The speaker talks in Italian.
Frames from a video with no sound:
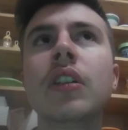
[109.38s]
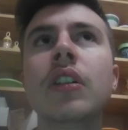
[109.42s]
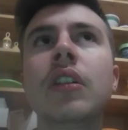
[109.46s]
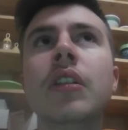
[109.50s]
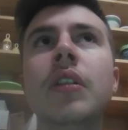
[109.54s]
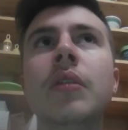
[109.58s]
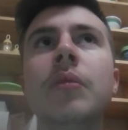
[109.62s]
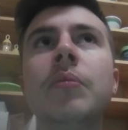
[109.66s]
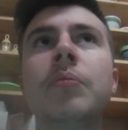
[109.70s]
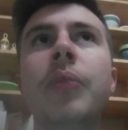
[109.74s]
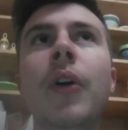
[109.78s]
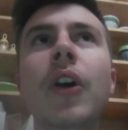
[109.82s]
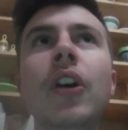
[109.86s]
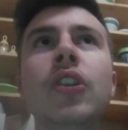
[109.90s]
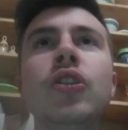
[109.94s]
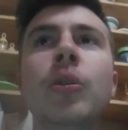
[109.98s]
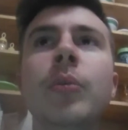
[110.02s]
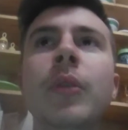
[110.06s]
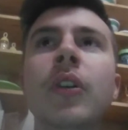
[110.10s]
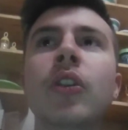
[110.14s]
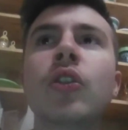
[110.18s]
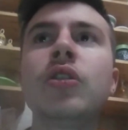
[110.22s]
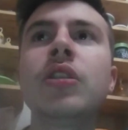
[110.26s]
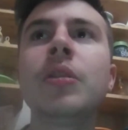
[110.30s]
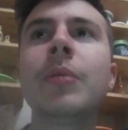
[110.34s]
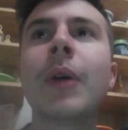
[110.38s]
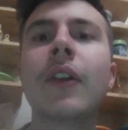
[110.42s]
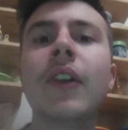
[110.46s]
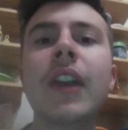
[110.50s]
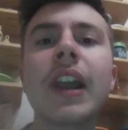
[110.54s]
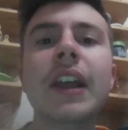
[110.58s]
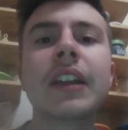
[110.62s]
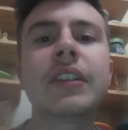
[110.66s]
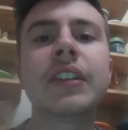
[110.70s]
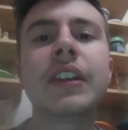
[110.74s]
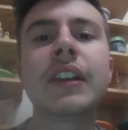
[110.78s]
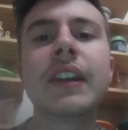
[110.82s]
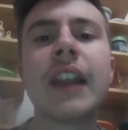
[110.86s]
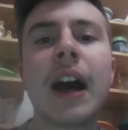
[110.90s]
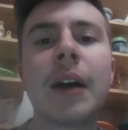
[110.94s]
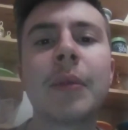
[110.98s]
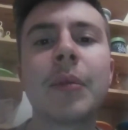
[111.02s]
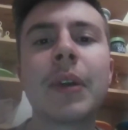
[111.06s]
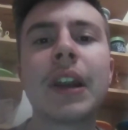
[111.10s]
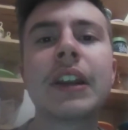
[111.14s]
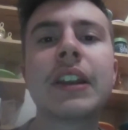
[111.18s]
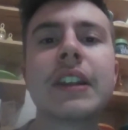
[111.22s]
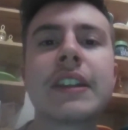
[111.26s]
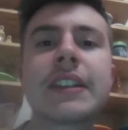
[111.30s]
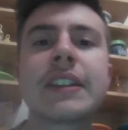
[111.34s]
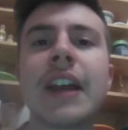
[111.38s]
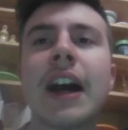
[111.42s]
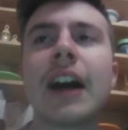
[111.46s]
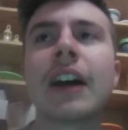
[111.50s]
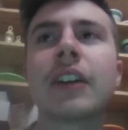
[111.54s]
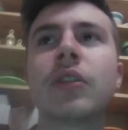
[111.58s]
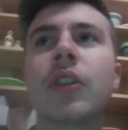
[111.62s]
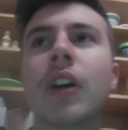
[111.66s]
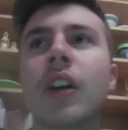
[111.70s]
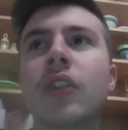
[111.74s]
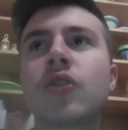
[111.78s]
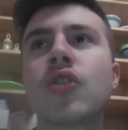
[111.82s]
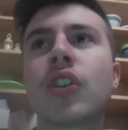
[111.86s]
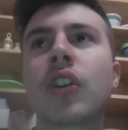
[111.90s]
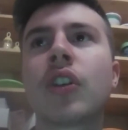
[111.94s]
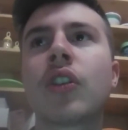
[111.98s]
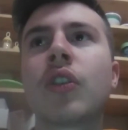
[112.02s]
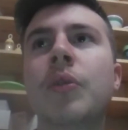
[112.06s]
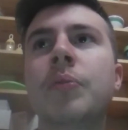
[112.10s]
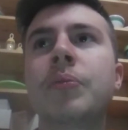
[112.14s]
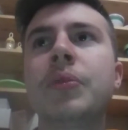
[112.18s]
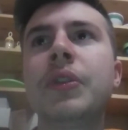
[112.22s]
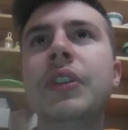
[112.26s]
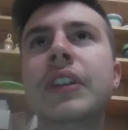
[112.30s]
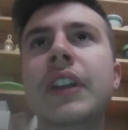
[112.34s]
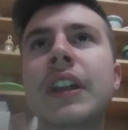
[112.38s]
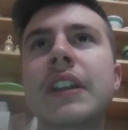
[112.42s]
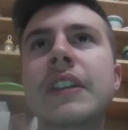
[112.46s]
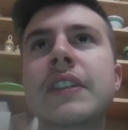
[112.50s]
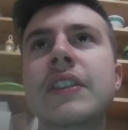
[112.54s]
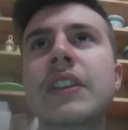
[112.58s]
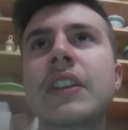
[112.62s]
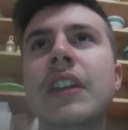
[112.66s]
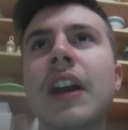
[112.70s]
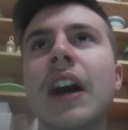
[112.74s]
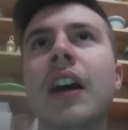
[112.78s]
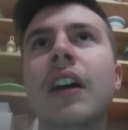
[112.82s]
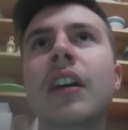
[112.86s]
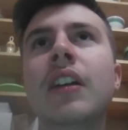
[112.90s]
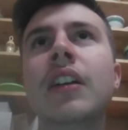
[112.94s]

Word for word: Poi dopo il gol di Pavoletti il Napoli ha iniziato a giocare con più intensità.